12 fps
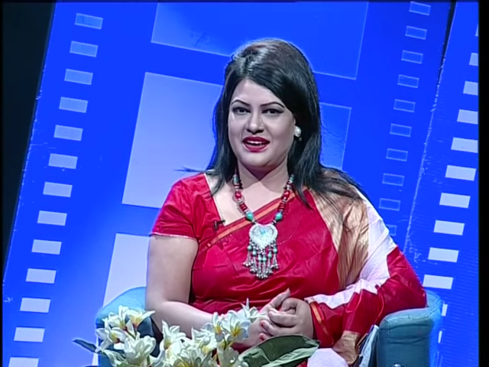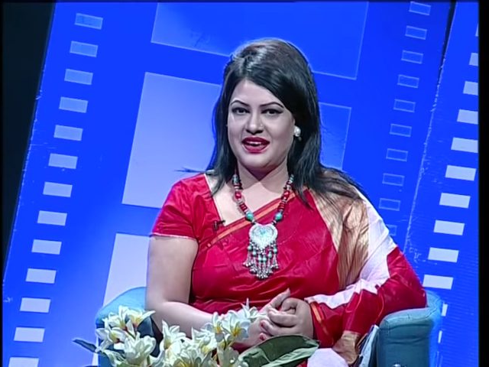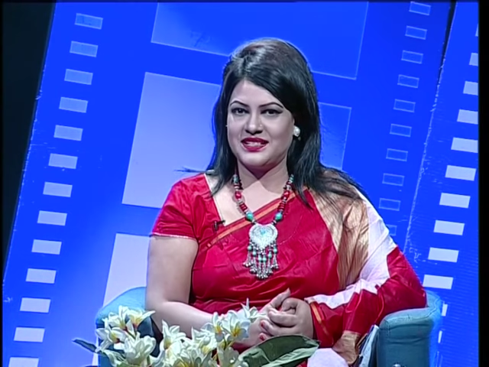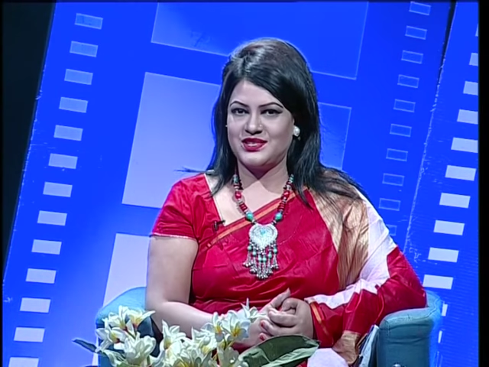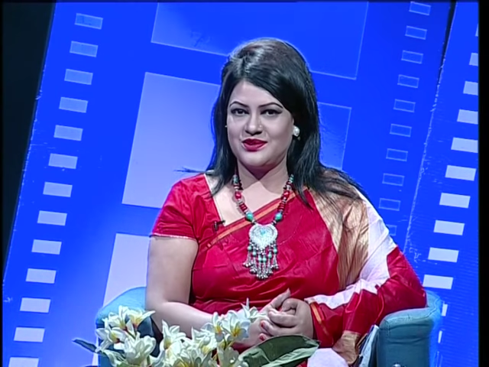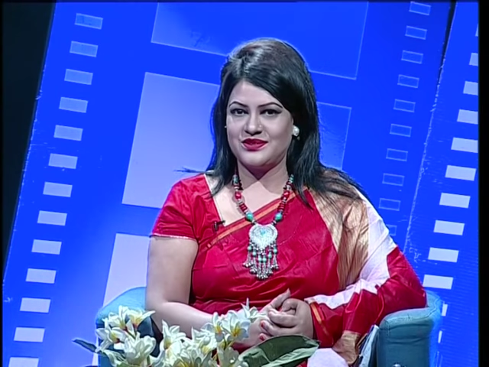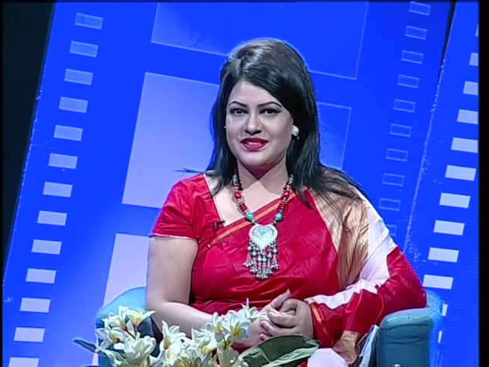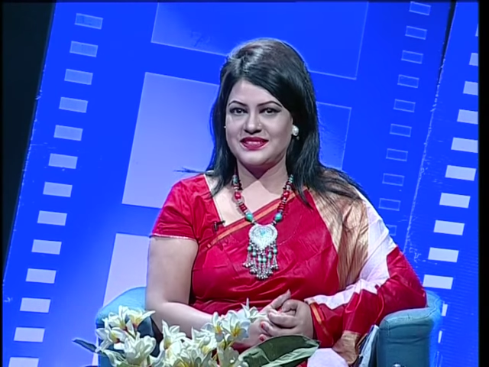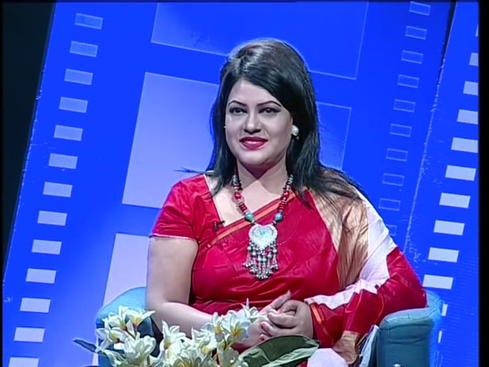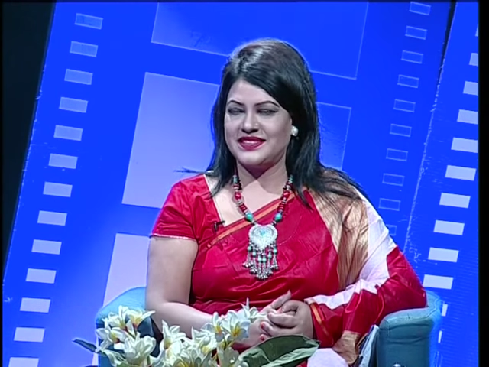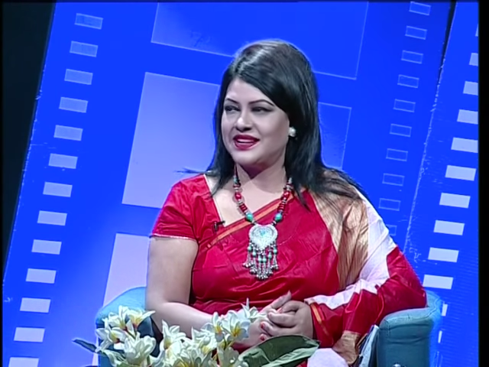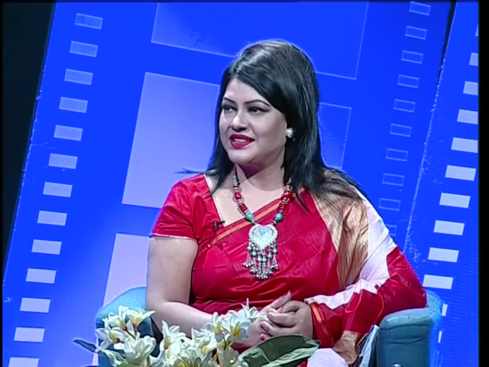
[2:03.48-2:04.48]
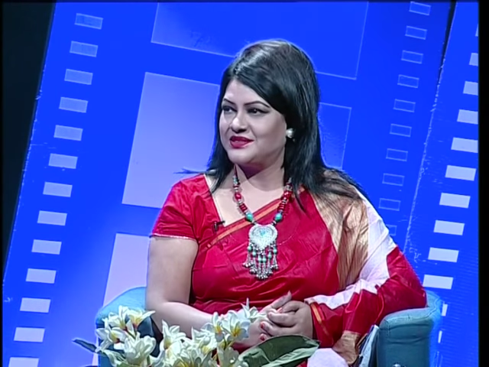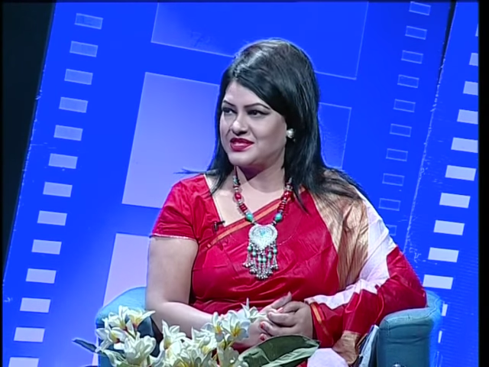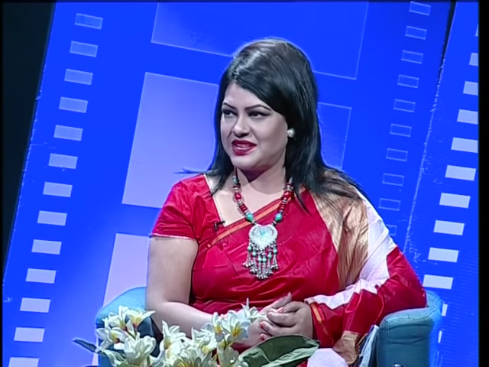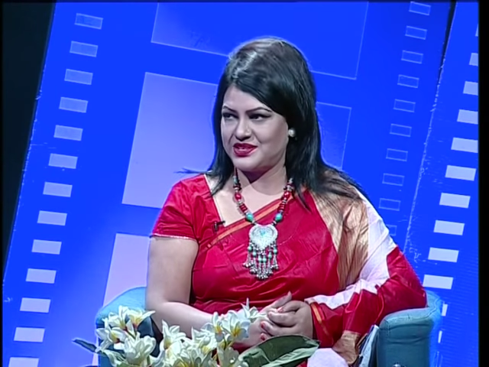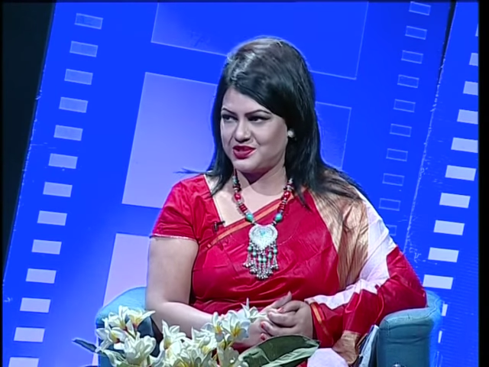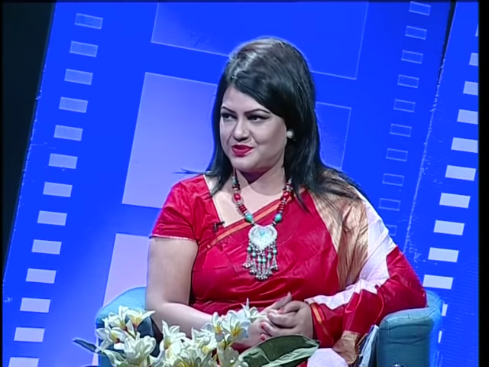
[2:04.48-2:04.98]
রাজলক্ষী শ্রীকান্ত
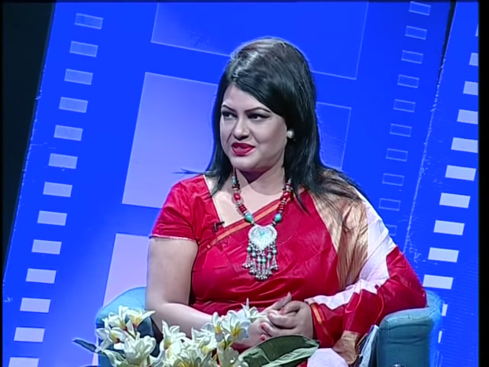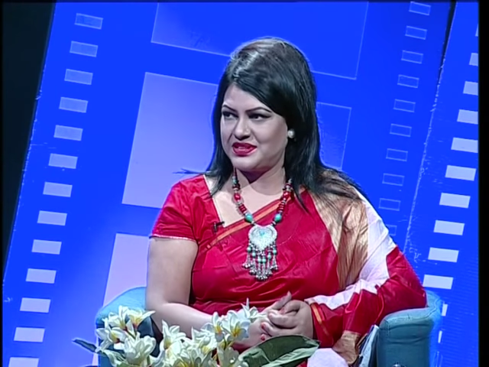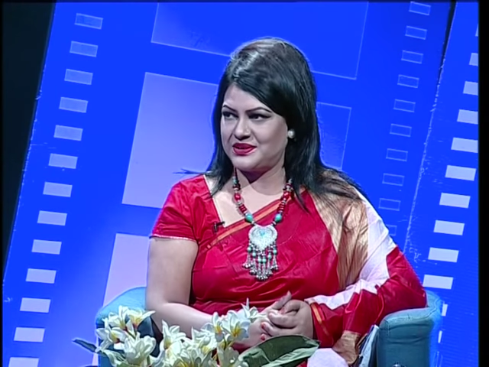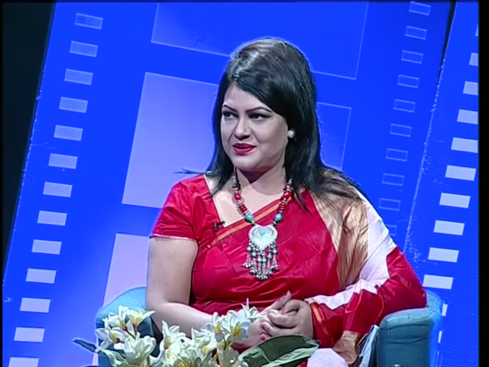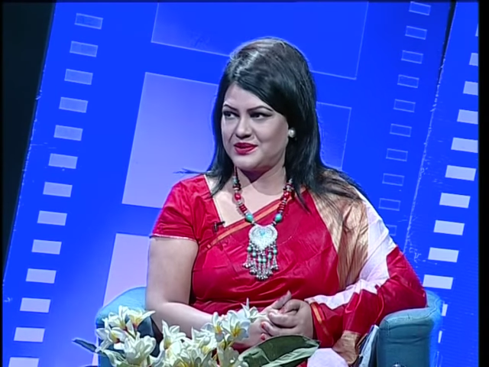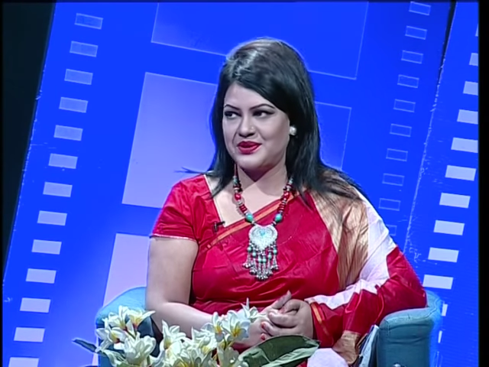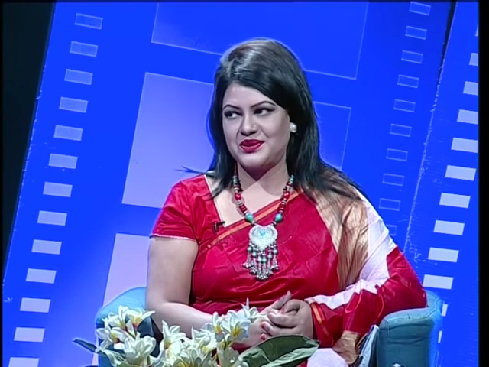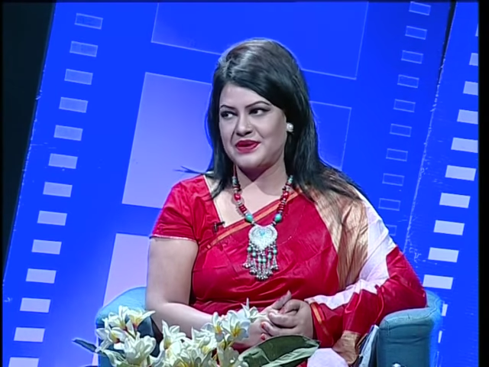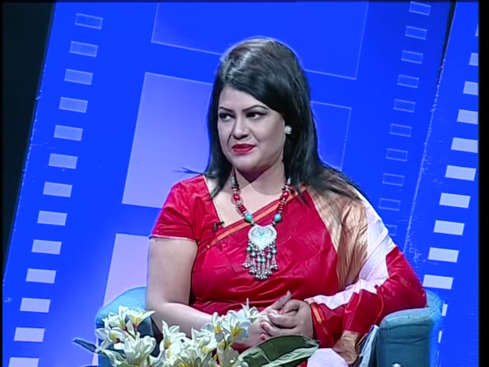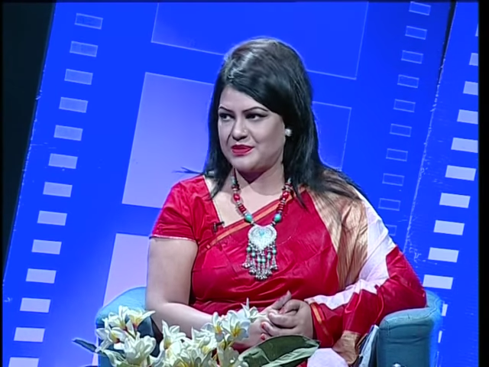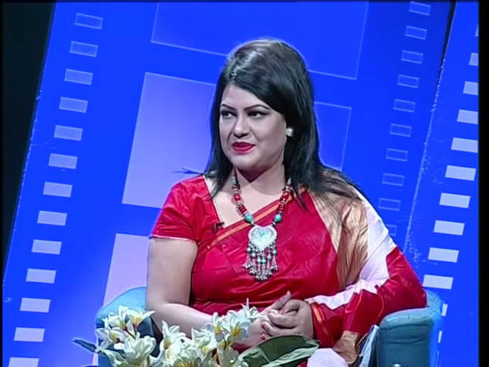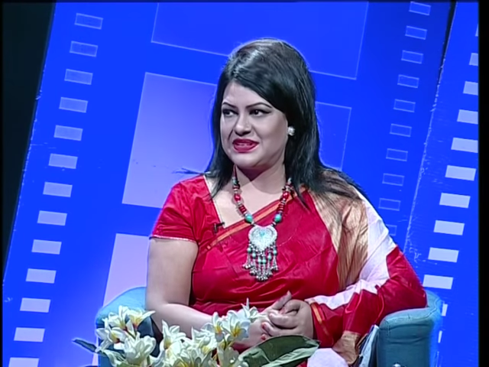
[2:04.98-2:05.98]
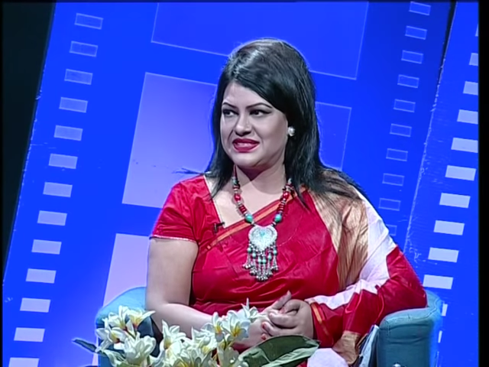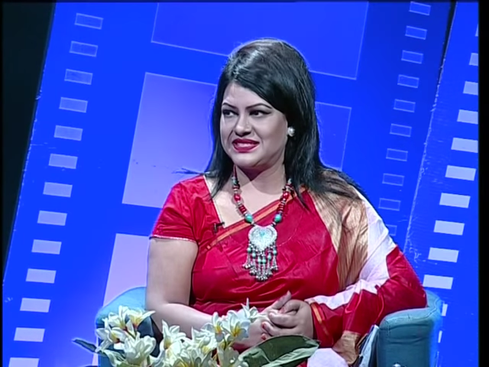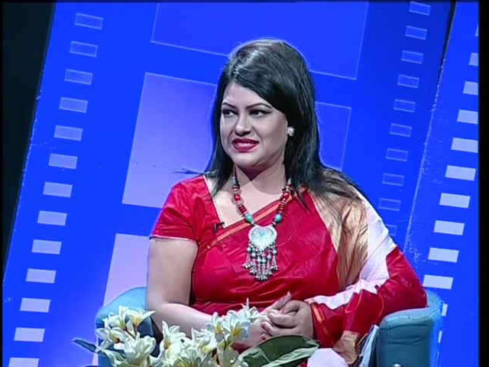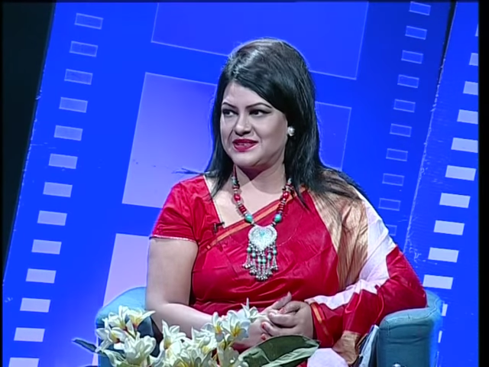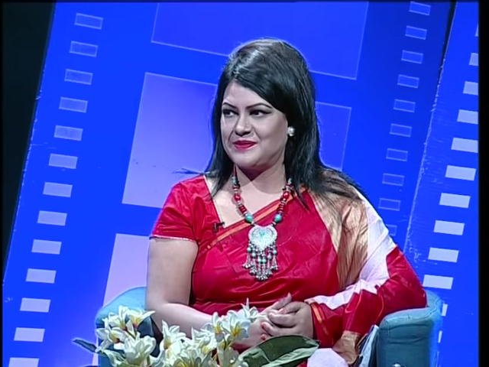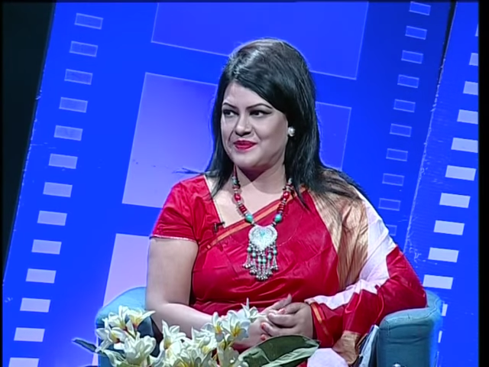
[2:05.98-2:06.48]
ছায়াছবিতে অন্যভাবে পেয়েছি